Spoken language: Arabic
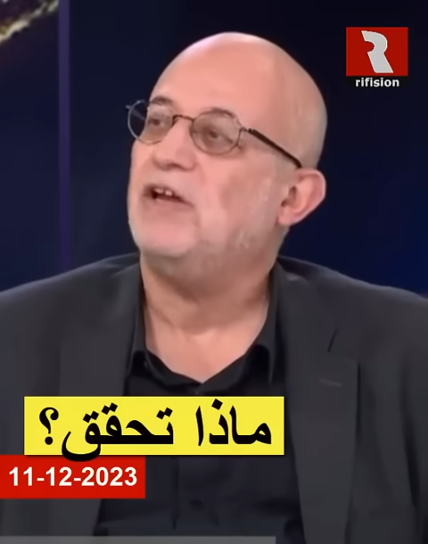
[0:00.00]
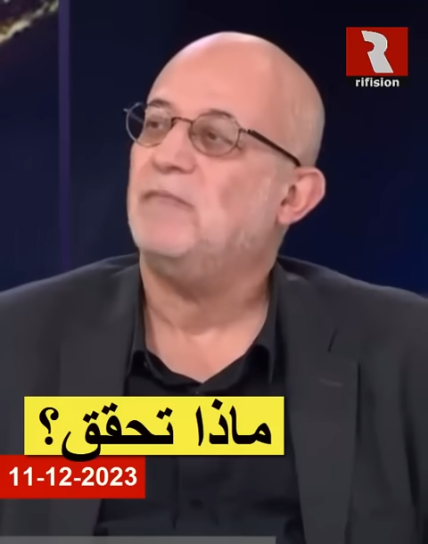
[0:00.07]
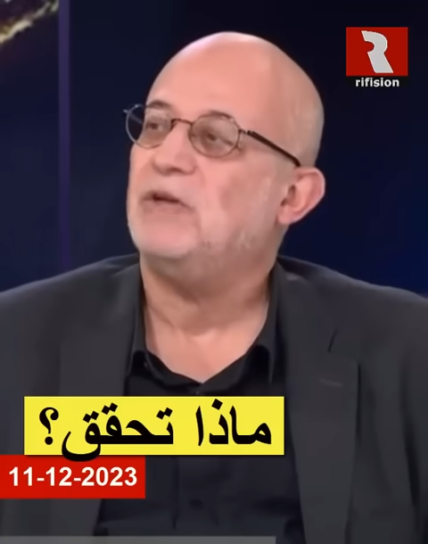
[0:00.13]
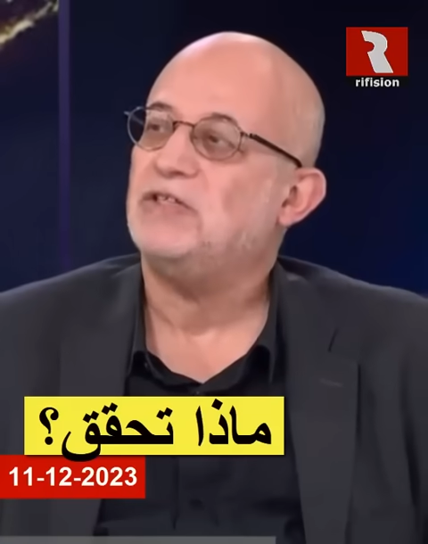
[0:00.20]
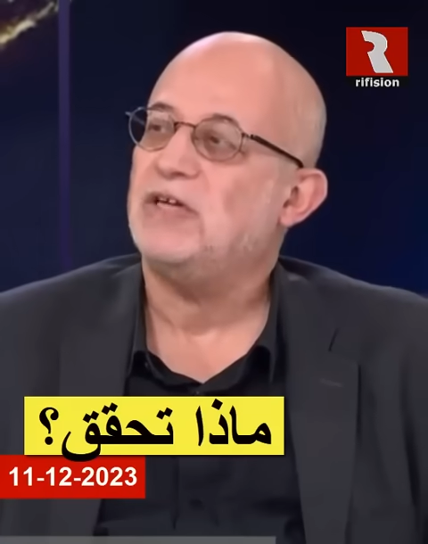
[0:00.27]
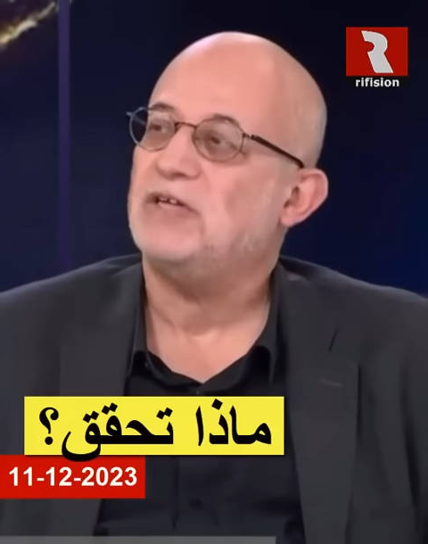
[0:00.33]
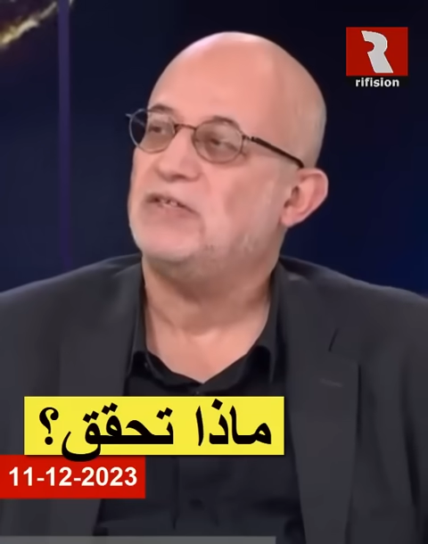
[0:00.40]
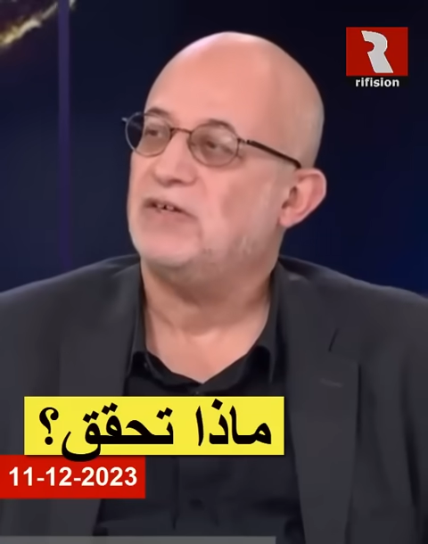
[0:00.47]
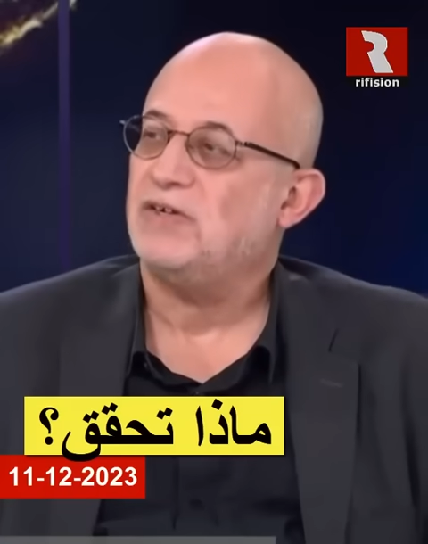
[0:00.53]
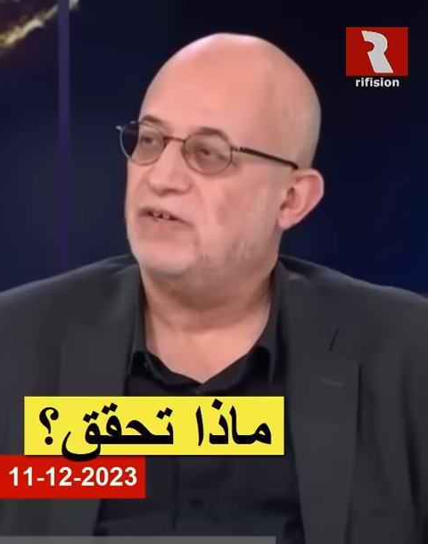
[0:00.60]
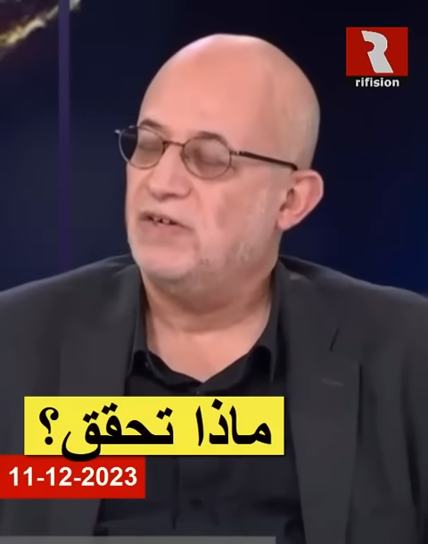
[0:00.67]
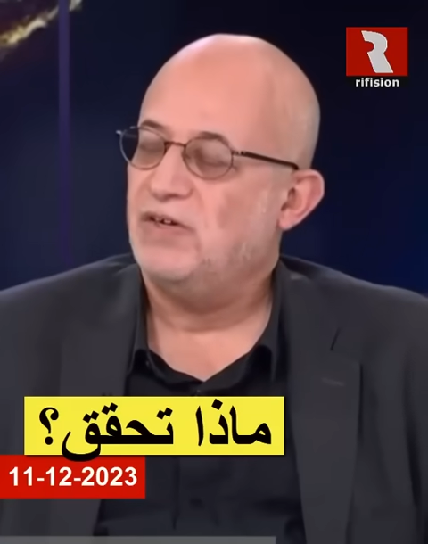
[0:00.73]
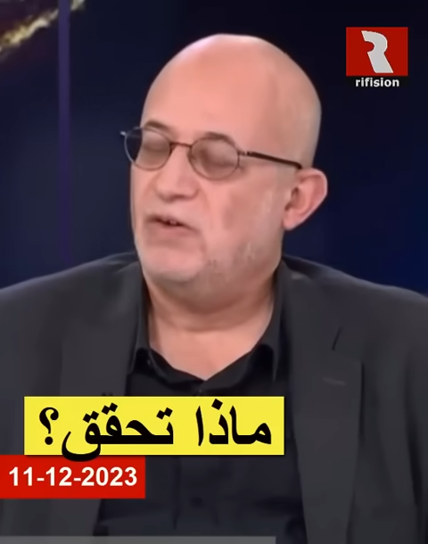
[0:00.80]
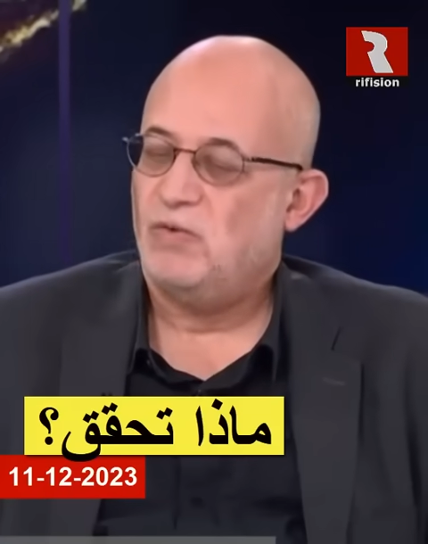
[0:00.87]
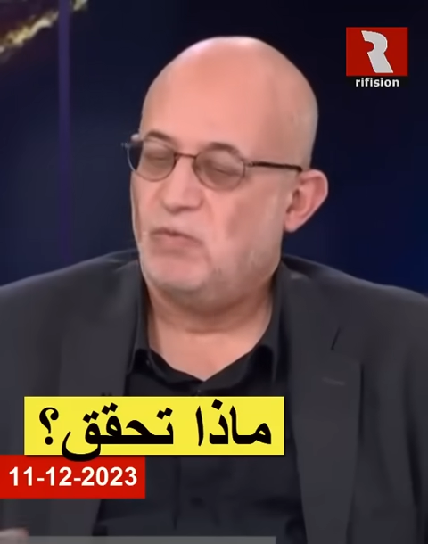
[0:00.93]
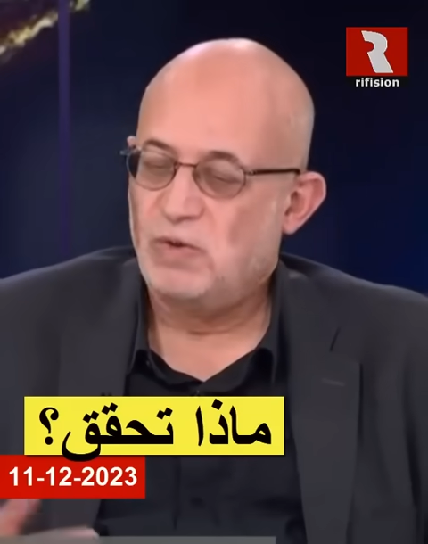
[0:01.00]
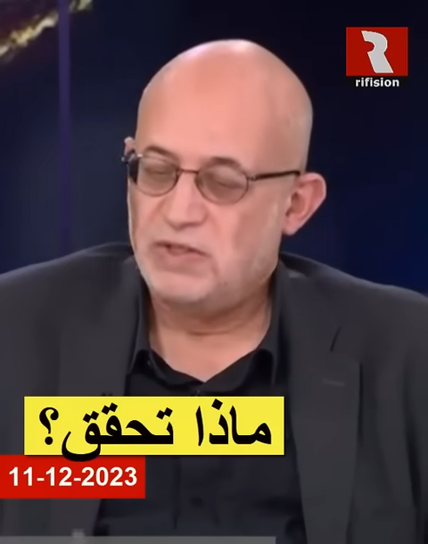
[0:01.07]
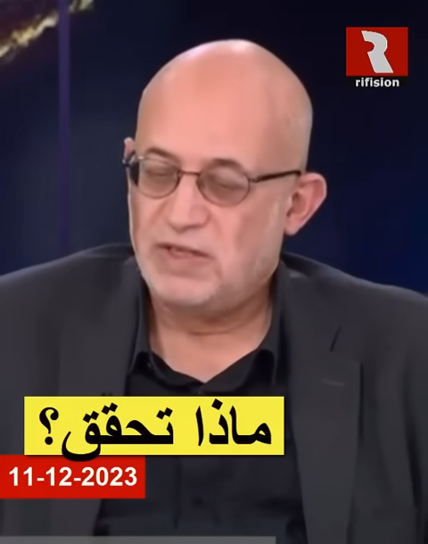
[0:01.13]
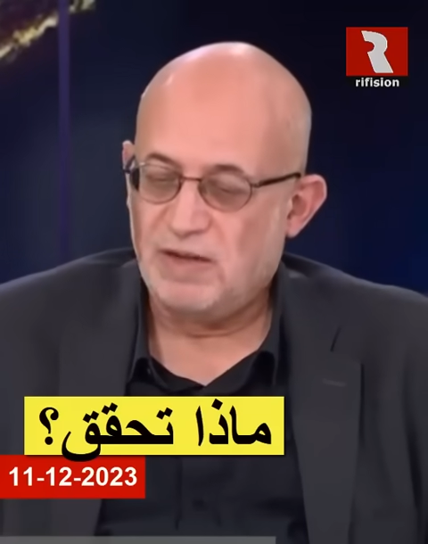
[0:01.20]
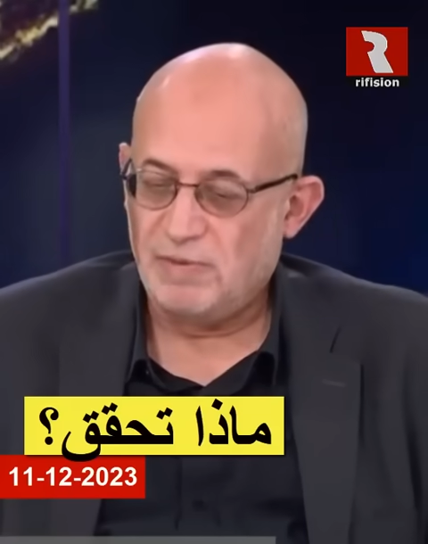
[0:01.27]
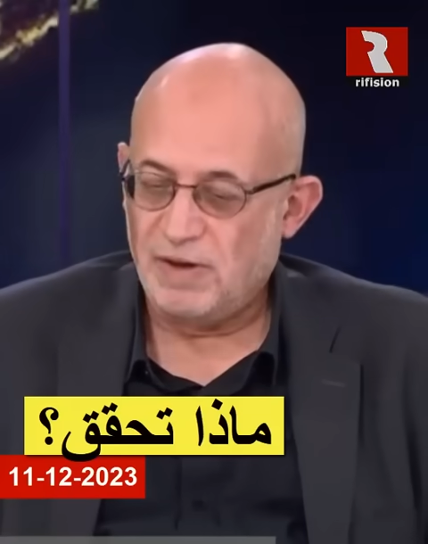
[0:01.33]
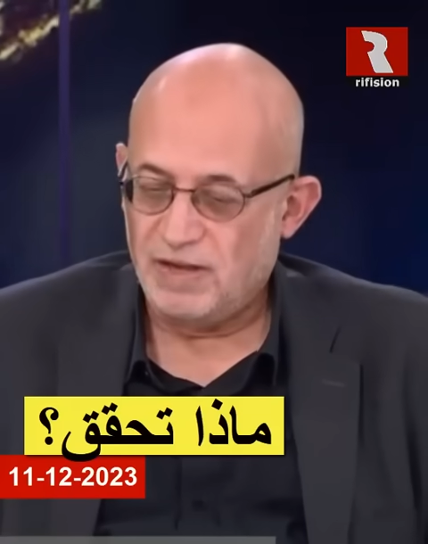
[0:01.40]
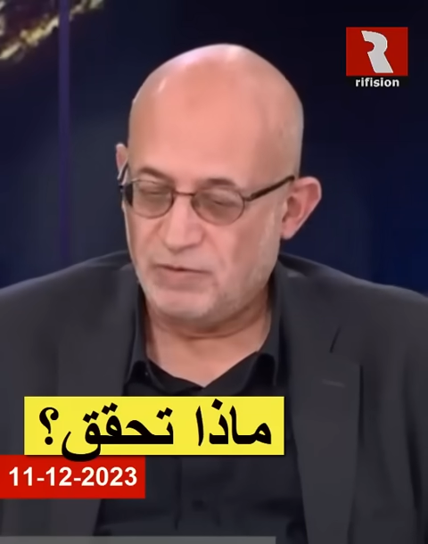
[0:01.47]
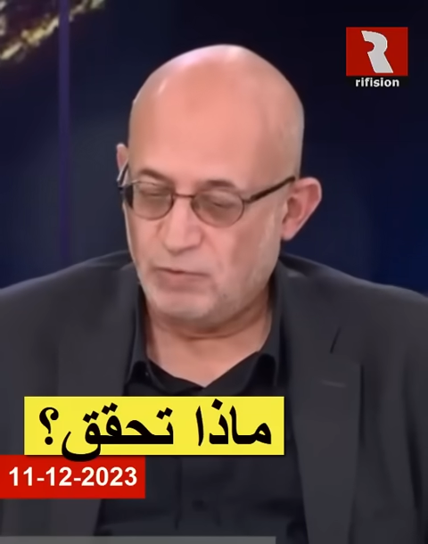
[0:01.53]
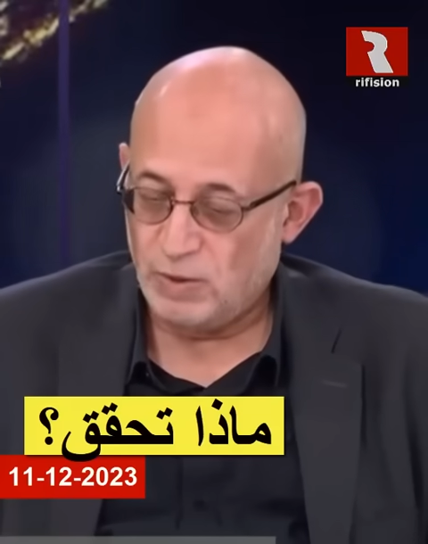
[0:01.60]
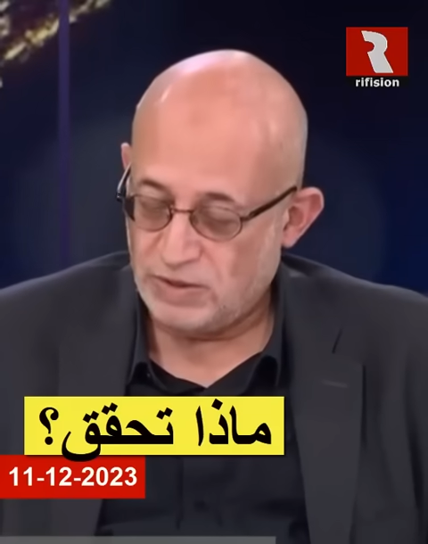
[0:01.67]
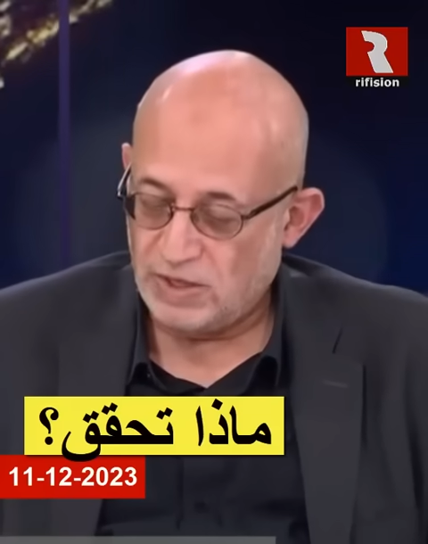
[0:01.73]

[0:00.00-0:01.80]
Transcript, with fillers: المجازر وسأبحث